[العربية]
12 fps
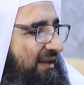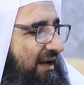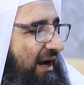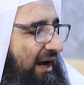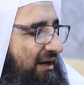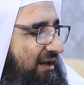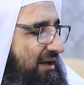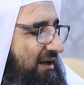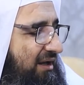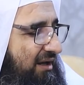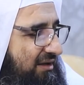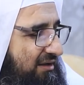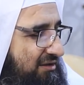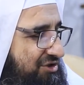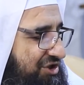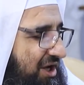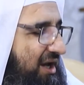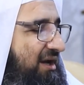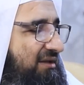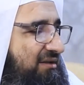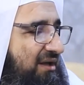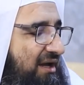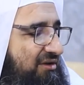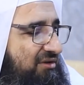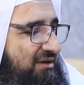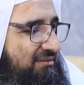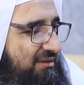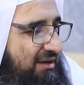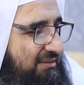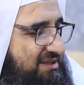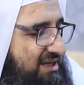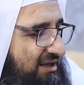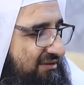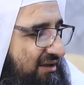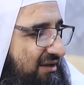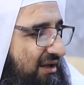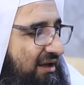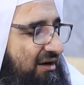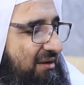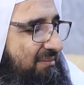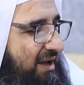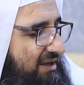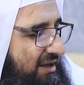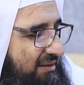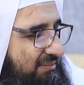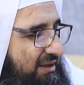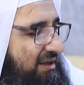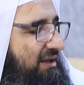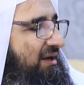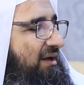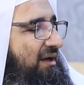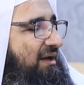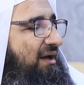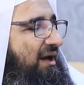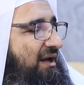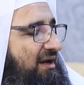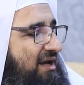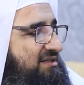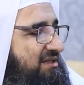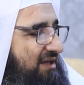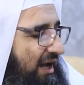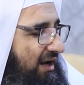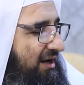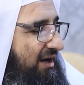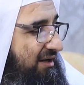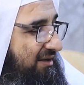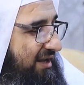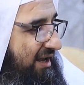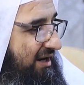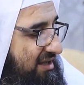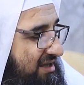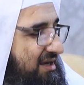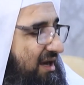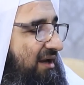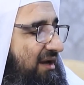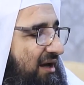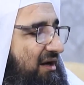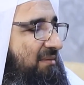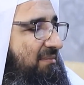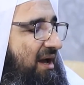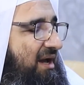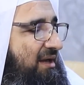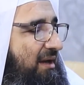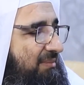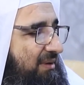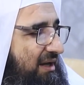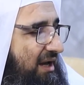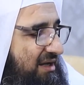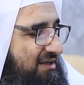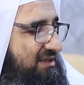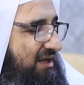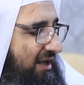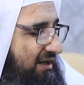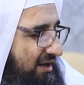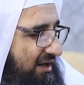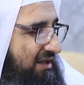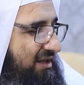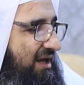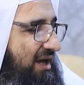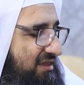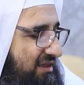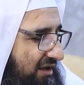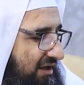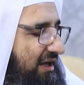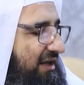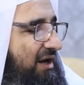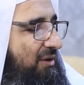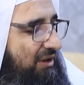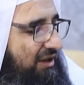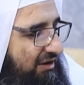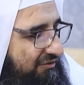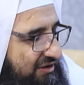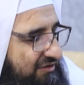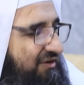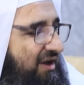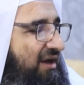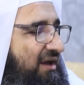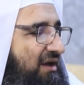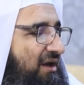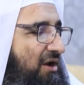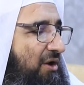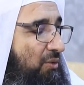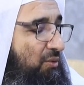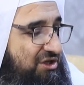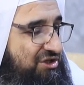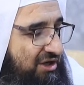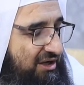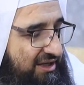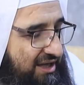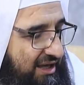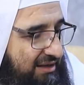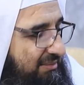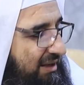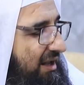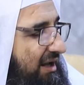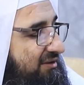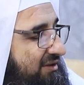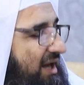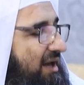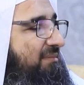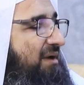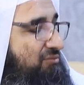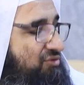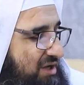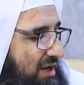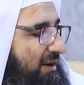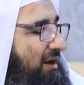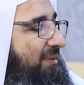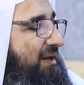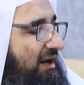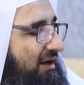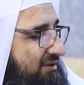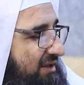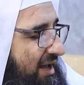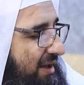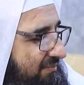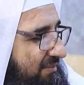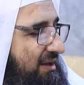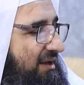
على الجهاد أيضا آه، مسألة الرماية بالأسلحة النارية الرماية بالأسلحة النارية الثقيلة والخفيفة والجريان بالأقدام المسابقة بالأقدام